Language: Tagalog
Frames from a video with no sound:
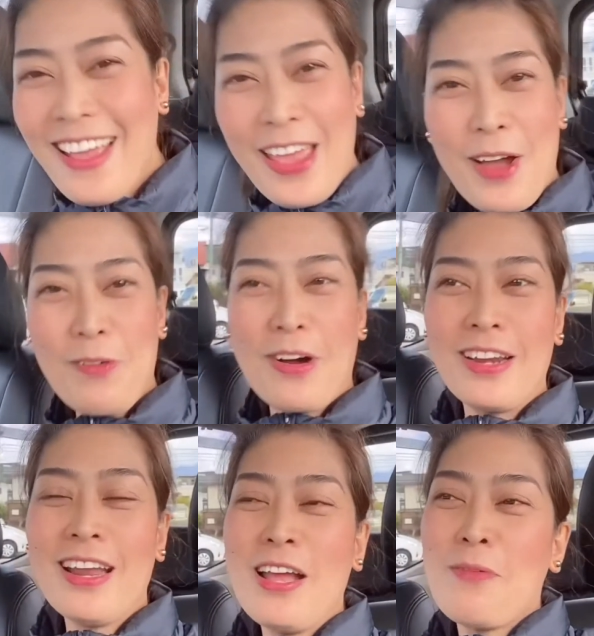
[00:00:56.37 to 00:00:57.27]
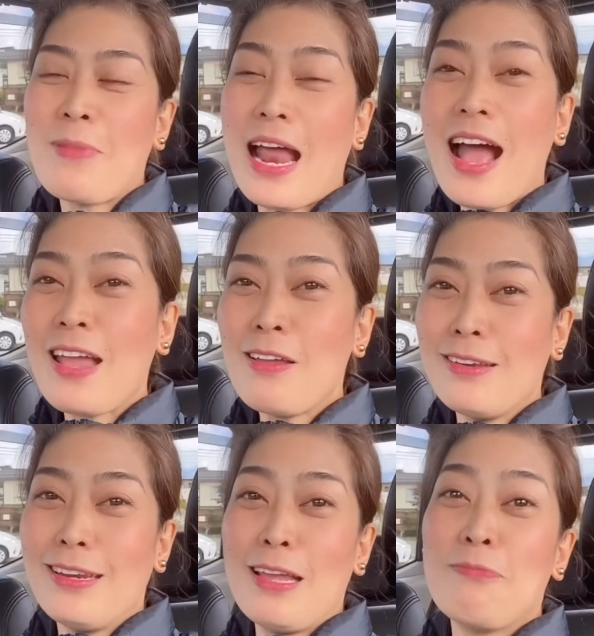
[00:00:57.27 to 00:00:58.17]
ewan. Pa ay
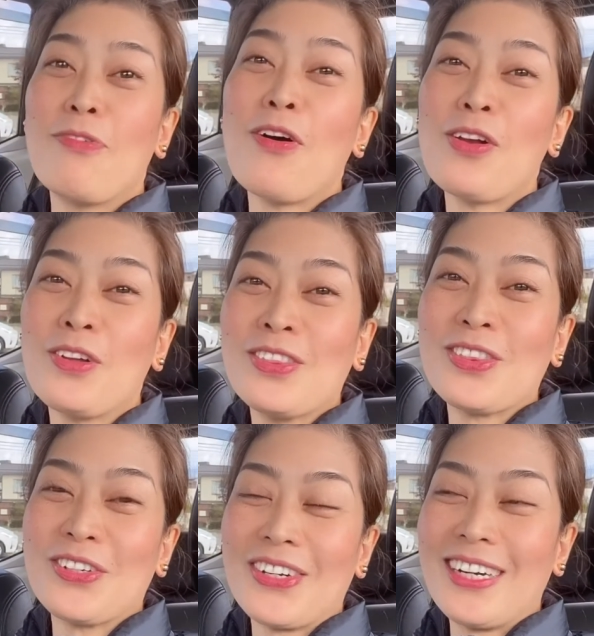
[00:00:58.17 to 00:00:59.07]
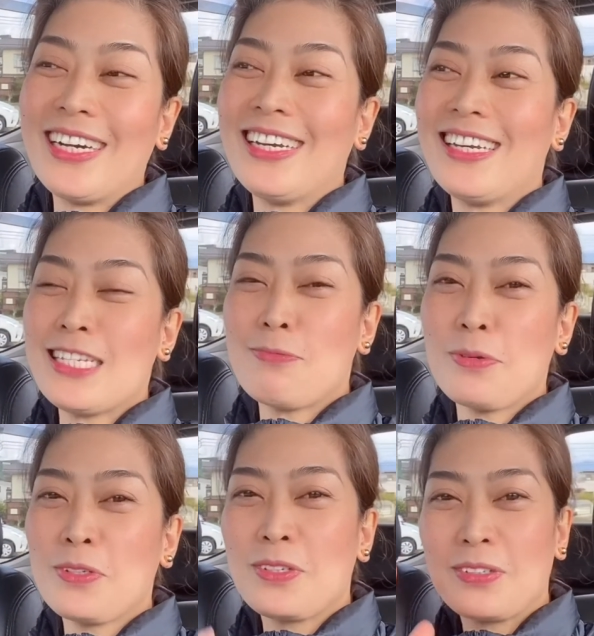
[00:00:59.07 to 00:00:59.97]
hindi volunteer, hindi
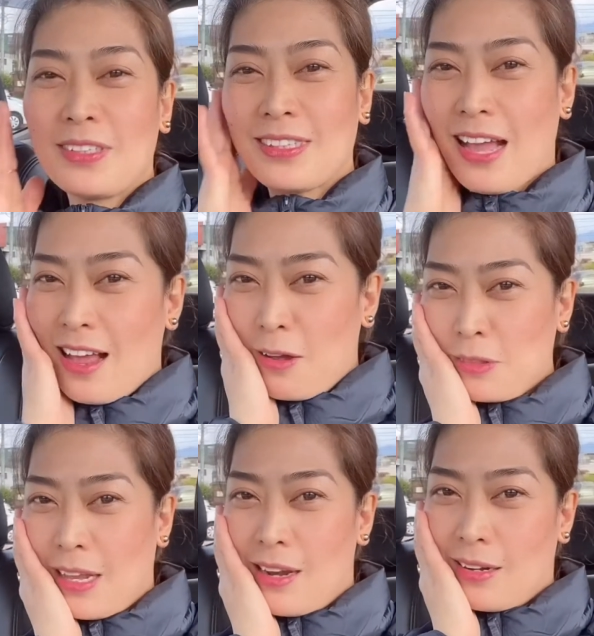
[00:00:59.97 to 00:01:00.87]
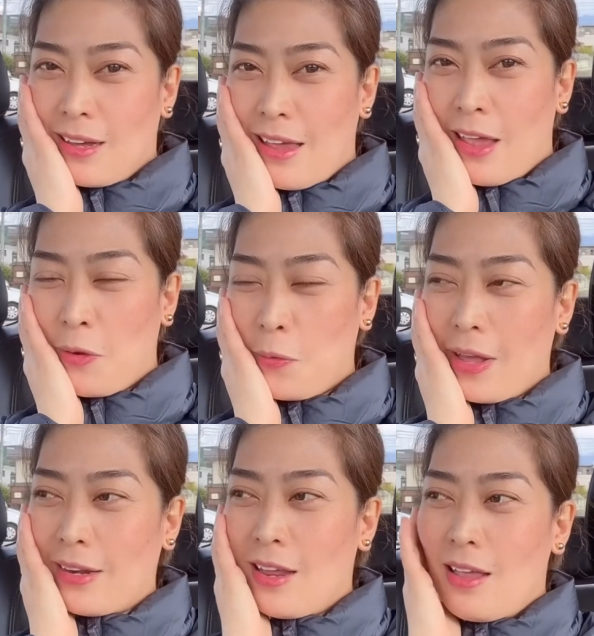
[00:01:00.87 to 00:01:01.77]
sponsor. Tanga ko talaga,
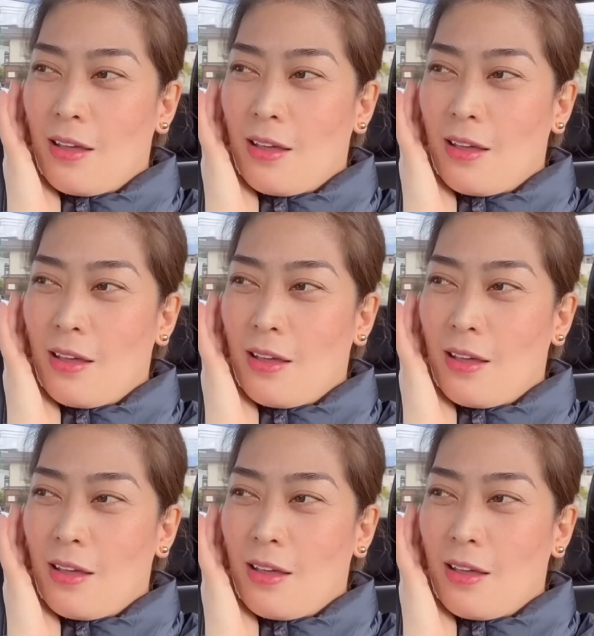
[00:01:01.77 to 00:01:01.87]
ewan.